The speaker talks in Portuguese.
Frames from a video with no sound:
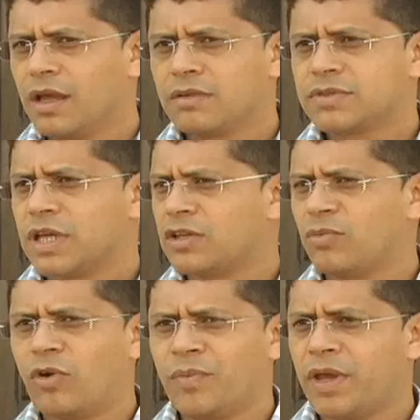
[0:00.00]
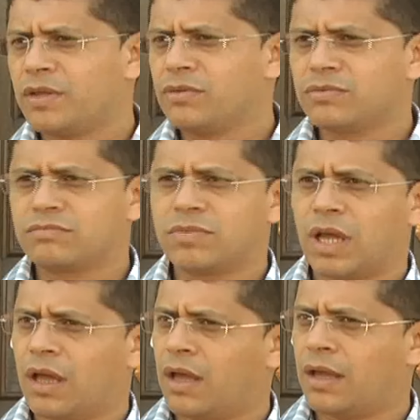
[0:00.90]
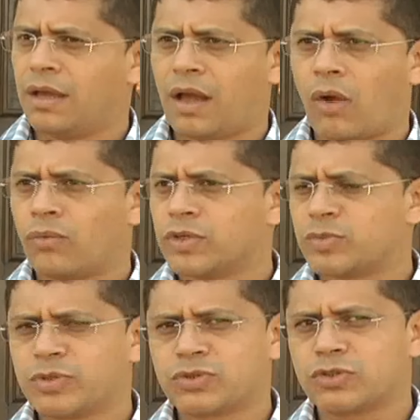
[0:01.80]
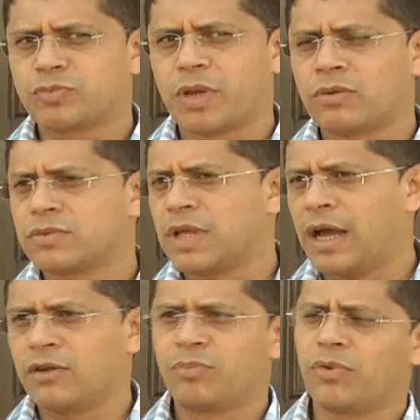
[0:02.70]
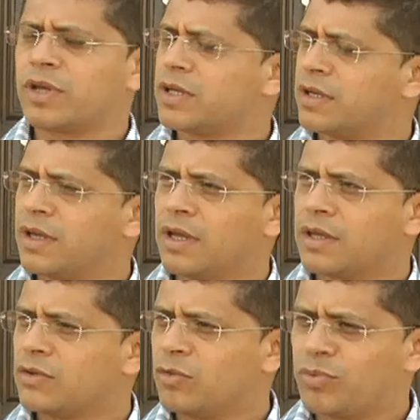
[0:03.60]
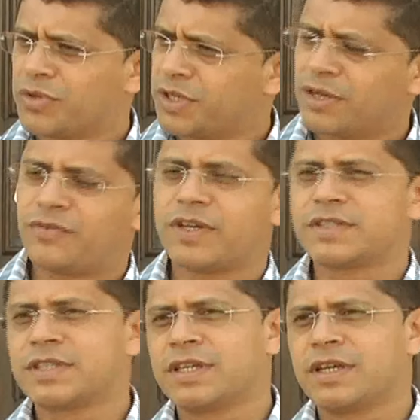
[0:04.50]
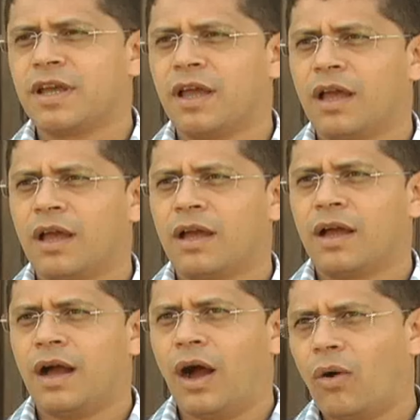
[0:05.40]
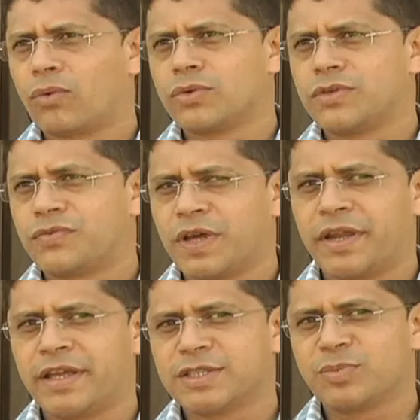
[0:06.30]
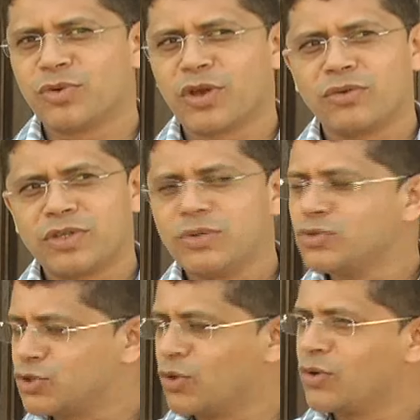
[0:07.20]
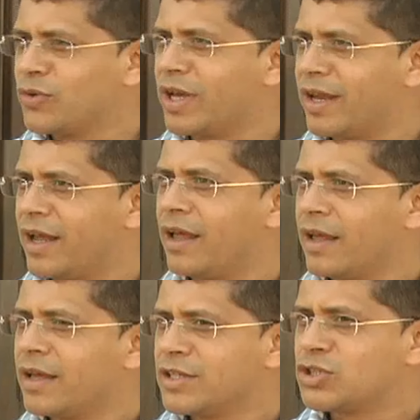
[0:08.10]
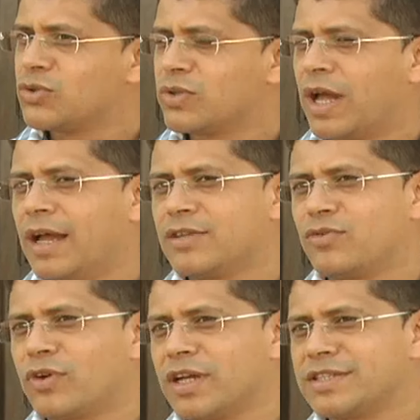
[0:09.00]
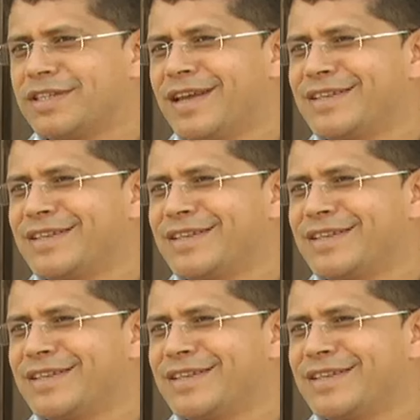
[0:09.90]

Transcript: um certo momento, é, algumas pessoas perguntaram por que, que eu não poderia fazer ah, algo diferente, porque eu tinha um sonho que era estudar advocacia